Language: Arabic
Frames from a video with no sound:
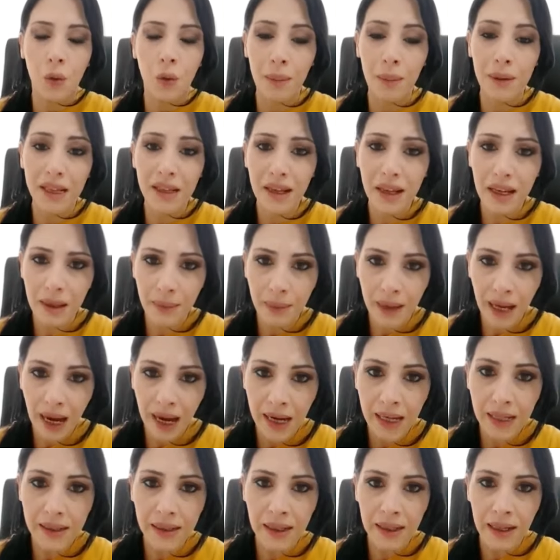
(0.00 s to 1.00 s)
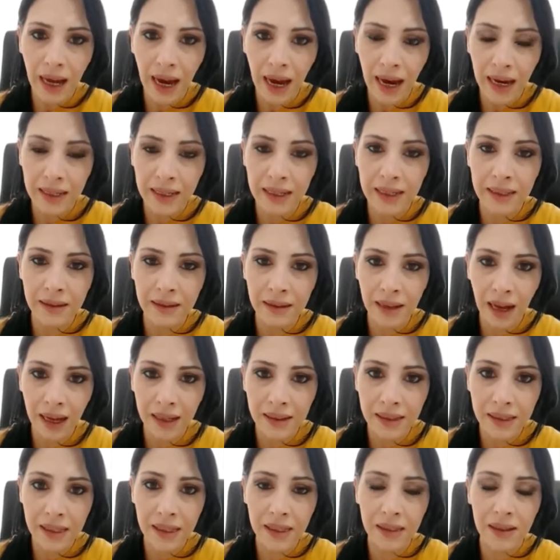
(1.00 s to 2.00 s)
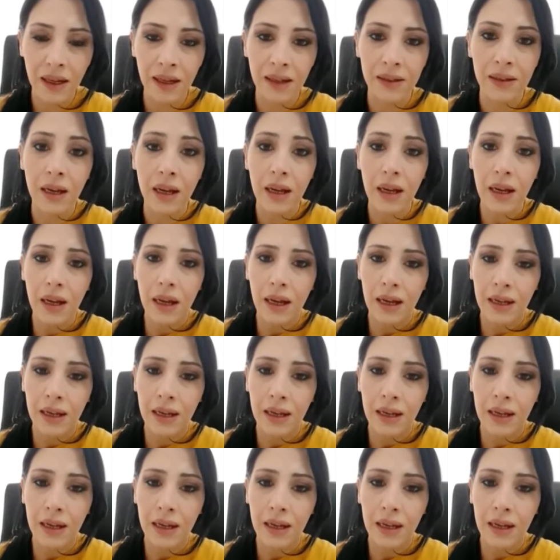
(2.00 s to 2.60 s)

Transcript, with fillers: وبالتالي بهيدي الحالات تحديدا